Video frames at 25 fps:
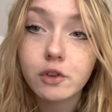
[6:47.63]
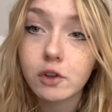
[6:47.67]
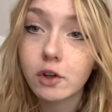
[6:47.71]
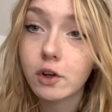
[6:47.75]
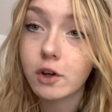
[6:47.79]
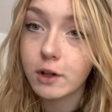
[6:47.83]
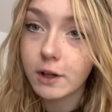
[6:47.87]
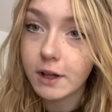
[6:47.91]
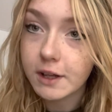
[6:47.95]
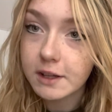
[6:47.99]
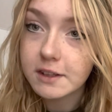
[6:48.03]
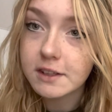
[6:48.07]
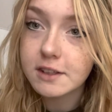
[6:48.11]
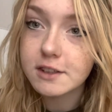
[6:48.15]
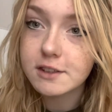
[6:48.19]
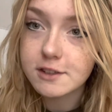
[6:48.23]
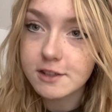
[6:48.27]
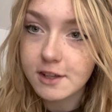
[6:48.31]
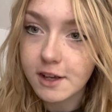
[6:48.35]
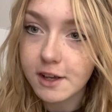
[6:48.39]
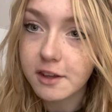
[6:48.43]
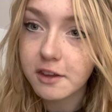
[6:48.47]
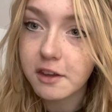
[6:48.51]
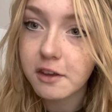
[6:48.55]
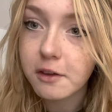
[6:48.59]
kolejny
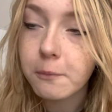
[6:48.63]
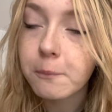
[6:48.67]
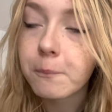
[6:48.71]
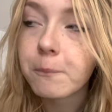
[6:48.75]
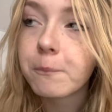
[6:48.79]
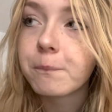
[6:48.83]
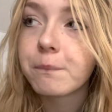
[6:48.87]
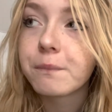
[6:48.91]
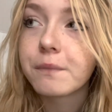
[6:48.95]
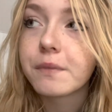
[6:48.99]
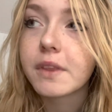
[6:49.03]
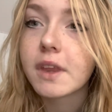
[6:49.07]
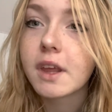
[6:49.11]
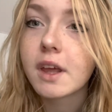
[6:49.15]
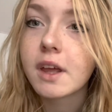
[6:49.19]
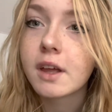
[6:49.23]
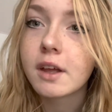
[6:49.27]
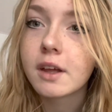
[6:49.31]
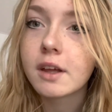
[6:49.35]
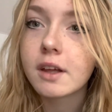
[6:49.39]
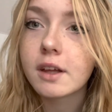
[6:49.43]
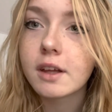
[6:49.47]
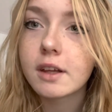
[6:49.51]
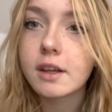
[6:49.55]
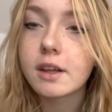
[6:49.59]
dzień
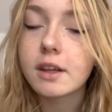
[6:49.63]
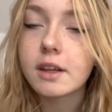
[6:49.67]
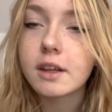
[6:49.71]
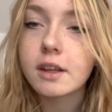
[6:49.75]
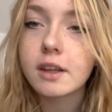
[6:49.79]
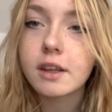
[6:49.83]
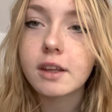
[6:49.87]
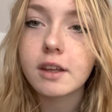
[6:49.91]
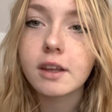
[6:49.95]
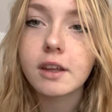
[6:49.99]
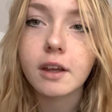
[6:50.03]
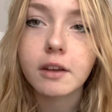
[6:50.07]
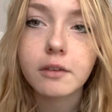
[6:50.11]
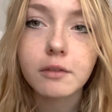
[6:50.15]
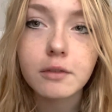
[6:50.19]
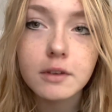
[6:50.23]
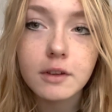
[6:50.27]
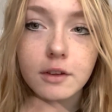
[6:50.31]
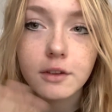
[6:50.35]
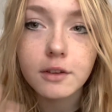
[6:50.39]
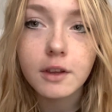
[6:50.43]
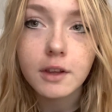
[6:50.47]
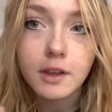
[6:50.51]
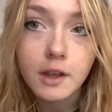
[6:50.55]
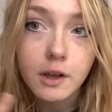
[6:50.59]
i jak
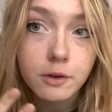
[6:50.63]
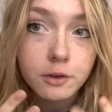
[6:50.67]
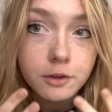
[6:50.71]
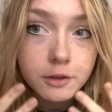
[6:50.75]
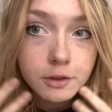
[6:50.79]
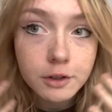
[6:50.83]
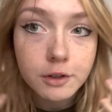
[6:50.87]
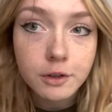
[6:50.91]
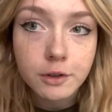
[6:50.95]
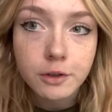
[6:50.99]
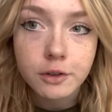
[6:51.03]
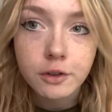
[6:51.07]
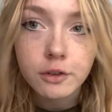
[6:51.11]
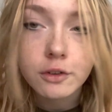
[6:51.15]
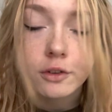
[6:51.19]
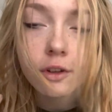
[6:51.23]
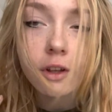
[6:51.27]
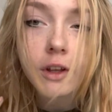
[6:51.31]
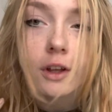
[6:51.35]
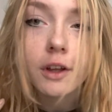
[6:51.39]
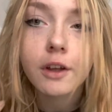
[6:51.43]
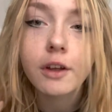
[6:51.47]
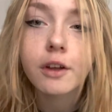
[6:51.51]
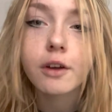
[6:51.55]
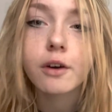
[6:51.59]
widzicie ja już się
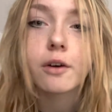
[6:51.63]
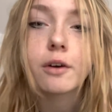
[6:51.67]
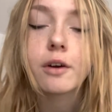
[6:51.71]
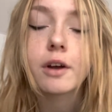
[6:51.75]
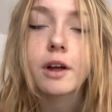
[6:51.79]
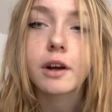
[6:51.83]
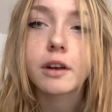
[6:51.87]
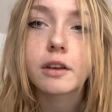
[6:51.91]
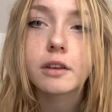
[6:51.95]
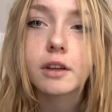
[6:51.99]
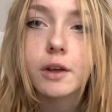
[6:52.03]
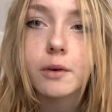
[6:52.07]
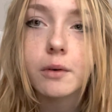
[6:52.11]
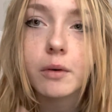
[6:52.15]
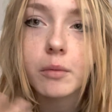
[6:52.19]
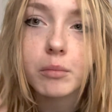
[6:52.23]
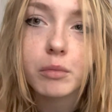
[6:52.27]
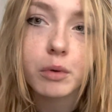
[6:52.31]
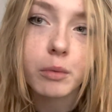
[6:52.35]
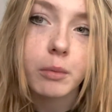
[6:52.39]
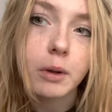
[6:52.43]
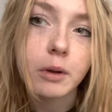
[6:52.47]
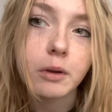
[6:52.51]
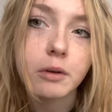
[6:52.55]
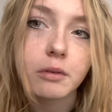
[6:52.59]
troszeczkę ogarnęłam,
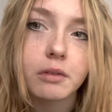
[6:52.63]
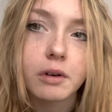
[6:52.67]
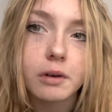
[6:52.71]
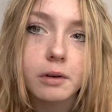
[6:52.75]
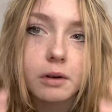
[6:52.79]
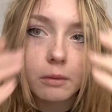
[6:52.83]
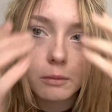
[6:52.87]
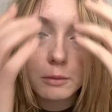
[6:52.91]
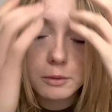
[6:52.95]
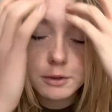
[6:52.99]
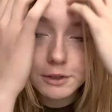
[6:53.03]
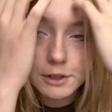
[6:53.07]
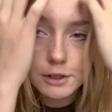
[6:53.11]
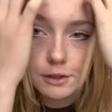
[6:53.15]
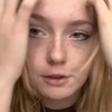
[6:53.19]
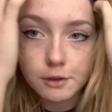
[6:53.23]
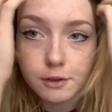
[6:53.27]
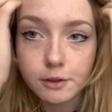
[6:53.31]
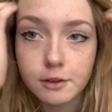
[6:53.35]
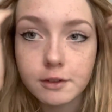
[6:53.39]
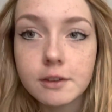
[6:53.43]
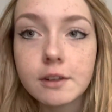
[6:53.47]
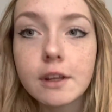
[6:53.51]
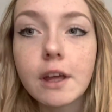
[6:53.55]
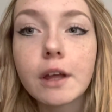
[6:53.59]
pomalowałam się,
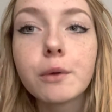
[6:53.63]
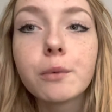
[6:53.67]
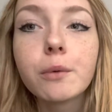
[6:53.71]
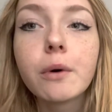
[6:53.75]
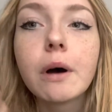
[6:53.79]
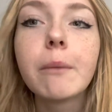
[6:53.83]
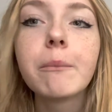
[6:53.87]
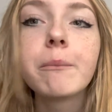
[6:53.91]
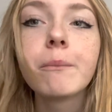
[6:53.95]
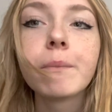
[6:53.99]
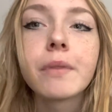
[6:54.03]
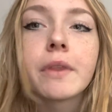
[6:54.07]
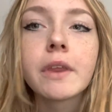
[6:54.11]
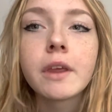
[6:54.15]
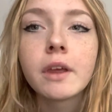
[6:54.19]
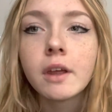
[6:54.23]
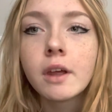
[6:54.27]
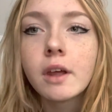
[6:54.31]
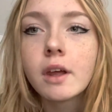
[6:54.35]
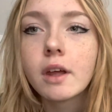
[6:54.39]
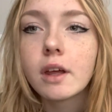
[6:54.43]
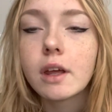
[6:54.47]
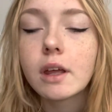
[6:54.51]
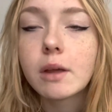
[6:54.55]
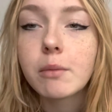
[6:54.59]
coś zjadłam
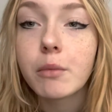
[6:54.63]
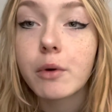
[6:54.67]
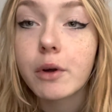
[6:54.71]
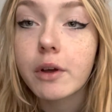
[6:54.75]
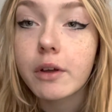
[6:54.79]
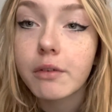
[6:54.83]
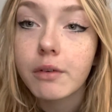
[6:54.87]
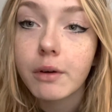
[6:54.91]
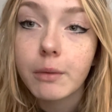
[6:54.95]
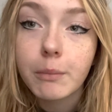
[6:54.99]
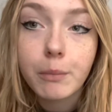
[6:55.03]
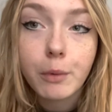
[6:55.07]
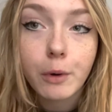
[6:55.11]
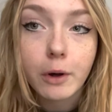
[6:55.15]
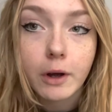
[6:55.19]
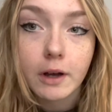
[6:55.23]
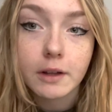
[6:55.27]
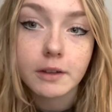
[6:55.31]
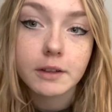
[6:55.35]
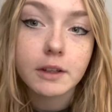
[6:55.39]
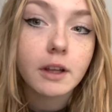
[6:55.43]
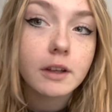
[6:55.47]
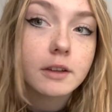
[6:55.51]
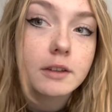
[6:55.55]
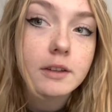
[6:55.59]
i mogę Wam
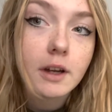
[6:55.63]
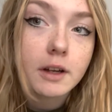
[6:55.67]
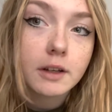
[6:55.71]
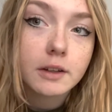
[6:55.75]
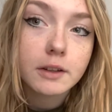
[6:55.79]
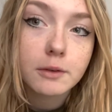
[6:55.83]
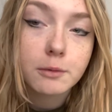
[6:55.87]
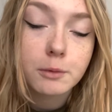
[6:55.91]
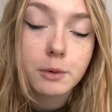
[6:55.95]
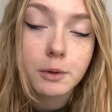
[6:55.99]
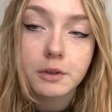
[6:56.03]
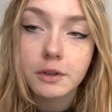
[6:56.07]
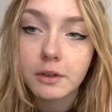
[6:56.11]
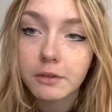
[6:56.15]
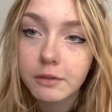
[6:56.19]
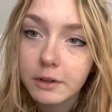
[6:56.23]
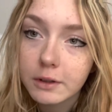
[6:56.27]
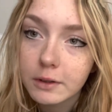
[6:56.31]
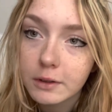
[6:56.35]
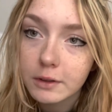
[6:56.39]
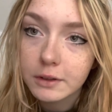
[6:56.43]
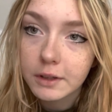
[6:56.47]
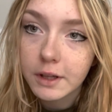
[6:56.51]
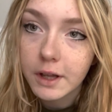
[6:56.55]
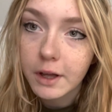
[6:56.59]
pokazać jak te włosy
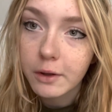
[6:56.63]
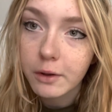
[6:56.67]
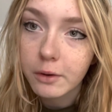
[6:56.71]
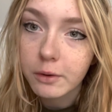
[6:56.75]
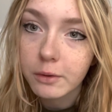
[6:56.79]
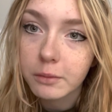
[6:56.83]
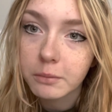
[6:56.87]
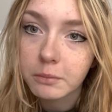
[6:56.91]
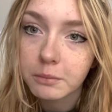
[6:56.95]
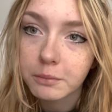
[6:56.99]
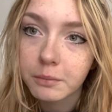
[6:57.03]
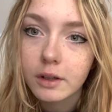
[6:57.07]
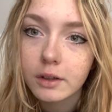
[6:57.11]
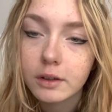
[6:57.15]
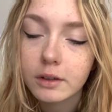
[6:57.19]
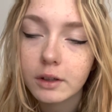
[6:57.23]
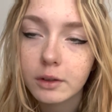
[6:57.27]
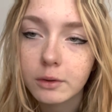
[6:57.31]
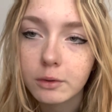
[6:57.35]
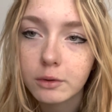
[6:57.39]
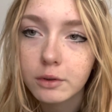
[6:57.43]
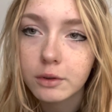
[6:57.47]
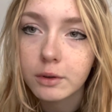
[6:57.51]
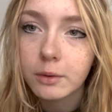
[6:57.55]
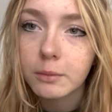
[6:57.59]
wyglądają,
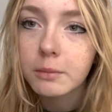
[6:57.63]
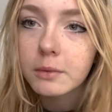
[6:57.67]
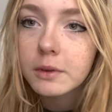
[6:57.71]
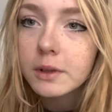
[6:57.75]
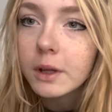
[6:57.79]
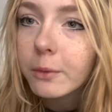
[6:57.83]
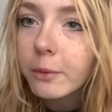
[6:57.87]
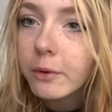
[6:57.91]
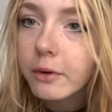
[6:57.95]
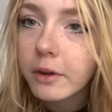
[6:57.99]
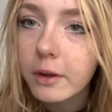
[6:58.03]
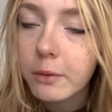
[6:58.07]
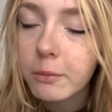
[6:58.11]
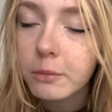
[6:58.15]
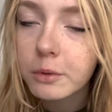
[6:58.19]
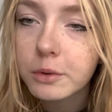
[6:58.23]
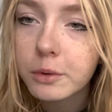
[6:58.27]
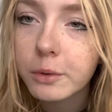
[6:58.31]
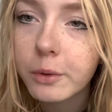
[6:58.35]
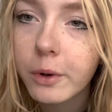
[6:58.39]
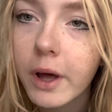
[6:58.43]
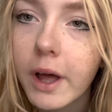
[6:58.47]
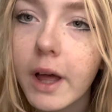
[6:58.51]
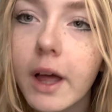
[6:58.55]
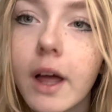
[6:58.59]
jak już są całkiem
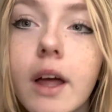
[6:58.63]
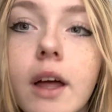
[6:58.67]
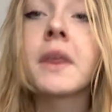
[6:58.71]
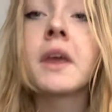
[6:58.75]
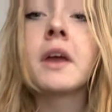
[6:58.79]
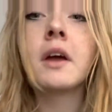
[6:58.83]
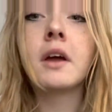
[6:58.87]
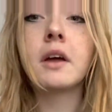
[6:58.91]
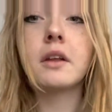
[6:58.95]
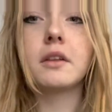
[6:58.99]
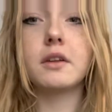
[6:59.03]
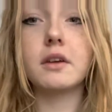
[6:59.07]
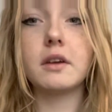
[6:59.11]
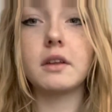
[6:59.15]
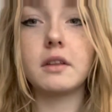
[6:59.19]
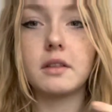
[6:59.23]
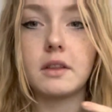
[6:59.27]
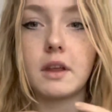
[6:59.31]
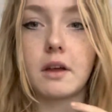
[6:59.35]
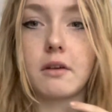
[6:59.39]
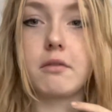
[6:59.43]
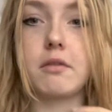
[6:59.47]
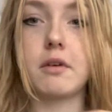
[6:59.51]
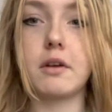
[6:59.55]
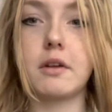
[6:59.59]
suche, no i
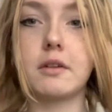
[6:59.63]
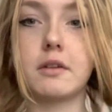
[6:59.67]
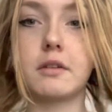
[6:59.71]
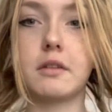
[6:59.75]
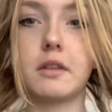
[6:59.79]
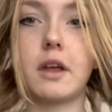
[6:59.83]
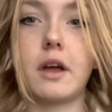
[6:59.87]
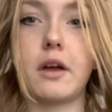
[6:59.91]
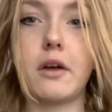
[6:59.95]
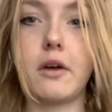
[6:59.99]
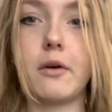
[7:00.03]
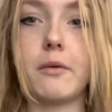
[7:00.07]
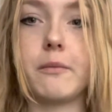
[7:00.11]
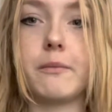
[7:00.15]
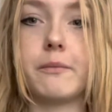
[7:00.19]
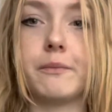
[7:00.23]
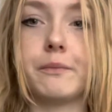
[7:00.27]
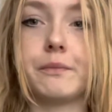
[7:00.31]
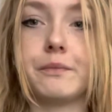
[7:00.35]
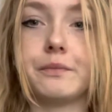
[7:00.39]
tak wyglądają.